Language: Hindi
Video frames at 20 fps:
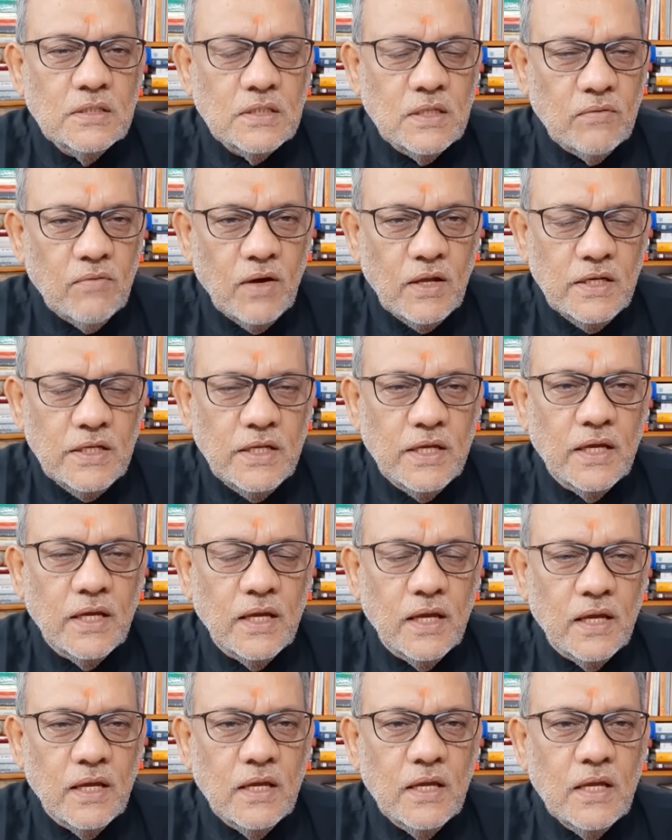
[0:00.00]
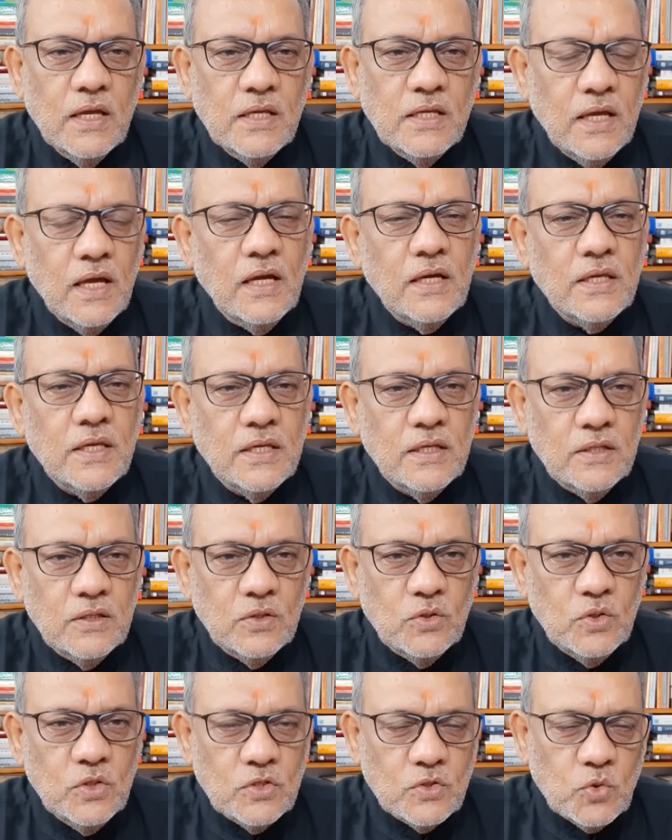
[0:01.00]
सवाल ये है या
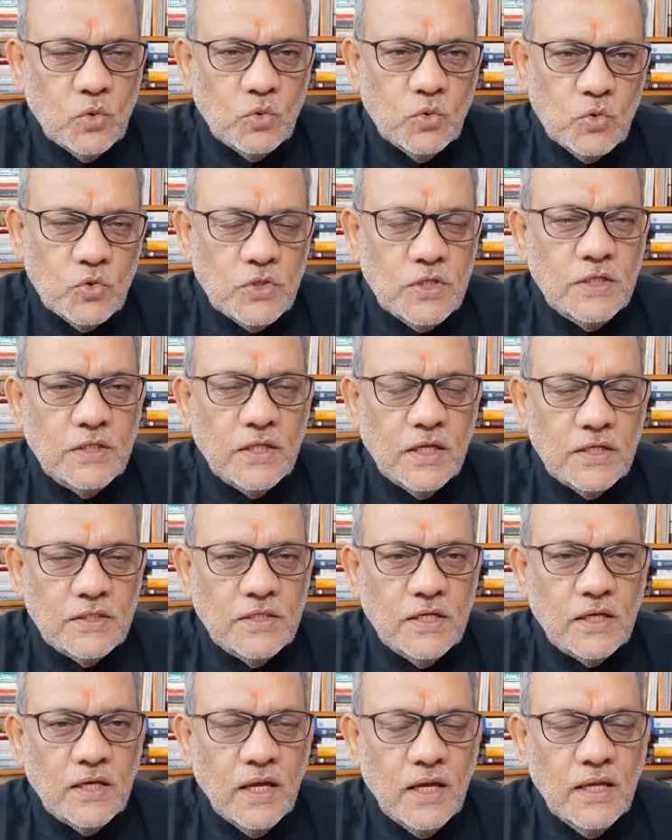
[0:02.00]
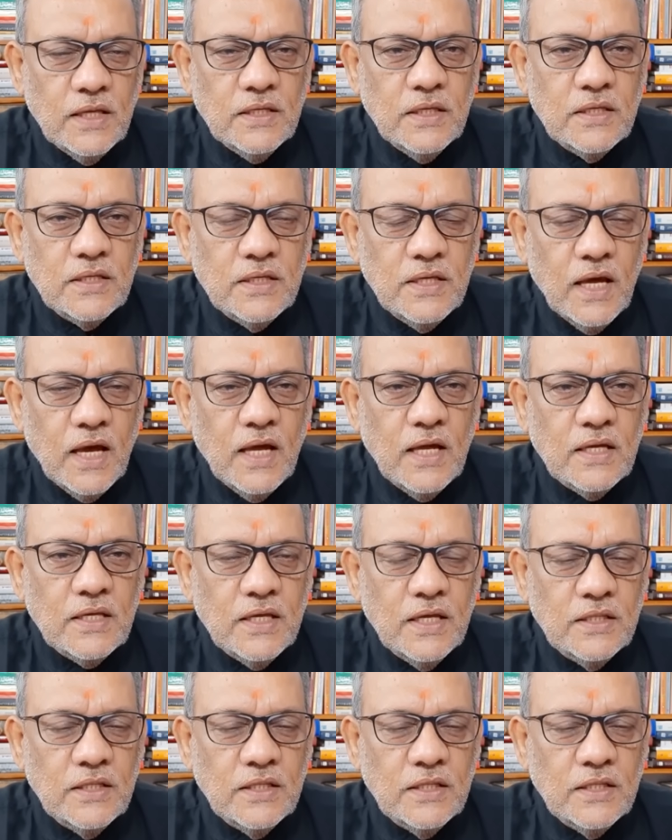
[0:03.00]
इसको दूसरी तरह से कहें कि क्या